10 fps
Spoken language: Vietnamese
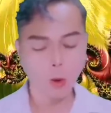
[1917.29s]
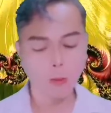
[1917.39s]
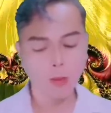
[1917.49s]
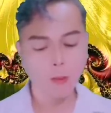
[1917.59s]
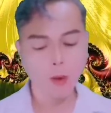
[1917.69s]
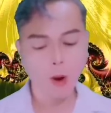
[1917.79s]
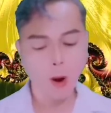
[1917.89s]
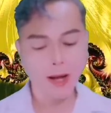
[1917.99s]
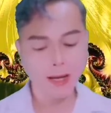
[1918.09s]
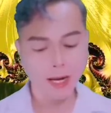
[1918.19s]
Em nhìn thấy hắn ta
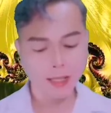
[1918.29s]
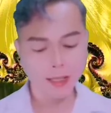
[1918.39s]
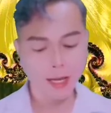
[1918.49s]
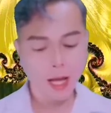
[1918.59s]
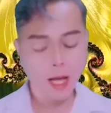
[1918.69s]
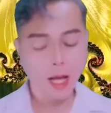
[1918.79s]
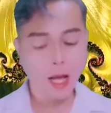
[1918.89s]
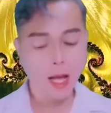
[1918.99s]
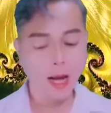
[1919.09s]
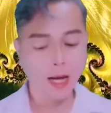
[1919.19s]
ở khu đông,
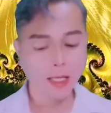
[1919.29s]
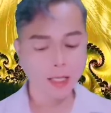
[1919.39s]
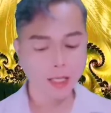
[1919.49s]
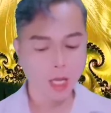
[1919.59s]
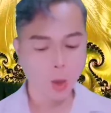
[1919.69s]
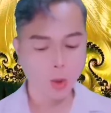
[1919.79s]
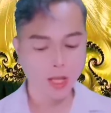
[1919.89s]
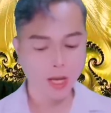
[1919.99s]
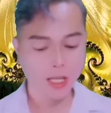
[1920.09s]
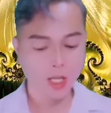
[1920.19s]
trong một con ngõ
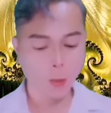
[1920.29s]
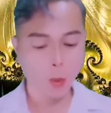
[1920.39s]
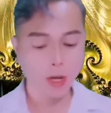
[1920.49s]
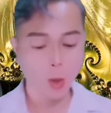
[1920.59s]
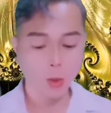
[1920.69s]
trên đường phố Mộng Liễu.